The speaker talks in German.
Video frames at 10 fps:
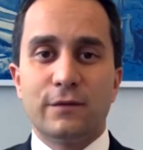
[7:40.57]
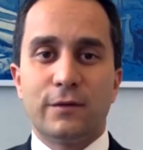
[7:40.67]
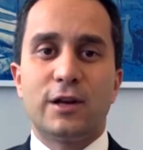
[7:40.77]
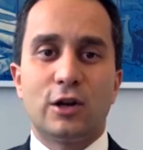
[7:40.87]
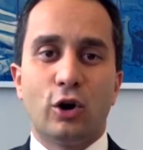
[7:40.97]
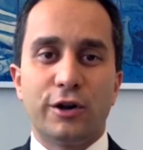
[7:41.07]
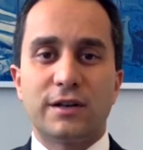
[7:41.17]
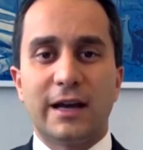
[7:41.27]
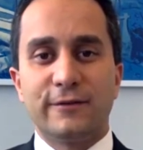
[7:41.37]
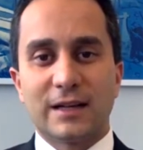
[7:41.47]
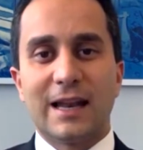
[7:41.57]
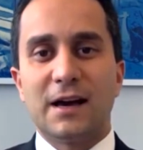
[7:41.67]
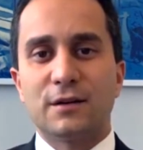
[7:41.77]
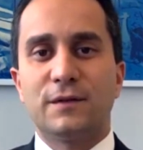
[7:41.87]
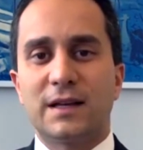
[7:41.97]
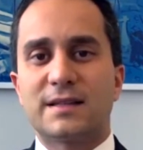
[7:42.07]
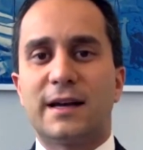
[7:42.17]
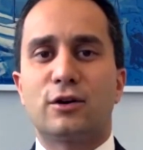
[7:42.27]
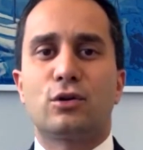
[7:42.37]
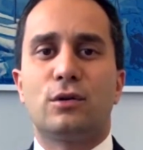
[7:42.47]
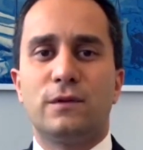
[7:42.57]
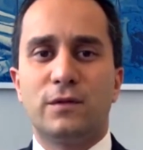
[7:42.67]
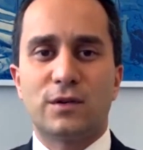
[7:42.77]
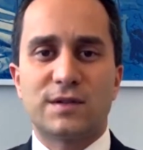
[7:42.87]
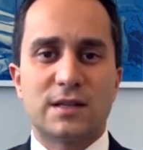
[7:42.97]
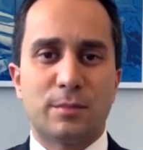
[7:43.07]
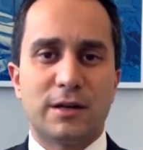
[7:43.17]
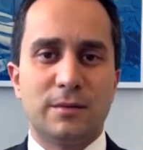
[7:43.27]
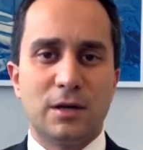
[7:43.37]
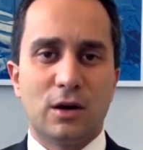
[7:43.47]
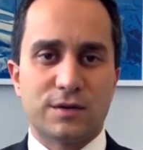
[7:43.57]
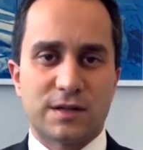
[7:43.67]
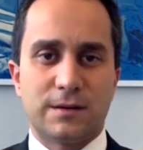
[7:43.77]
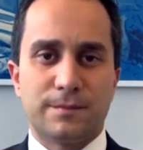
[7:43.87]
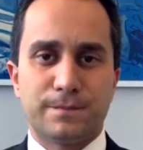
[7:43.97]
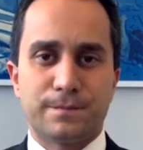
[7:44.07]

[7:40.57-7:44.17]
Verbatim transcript: wenn wir den Leuten einen klaren Weg zeigen können, wie wir aus dieser Pandemie rausgehen.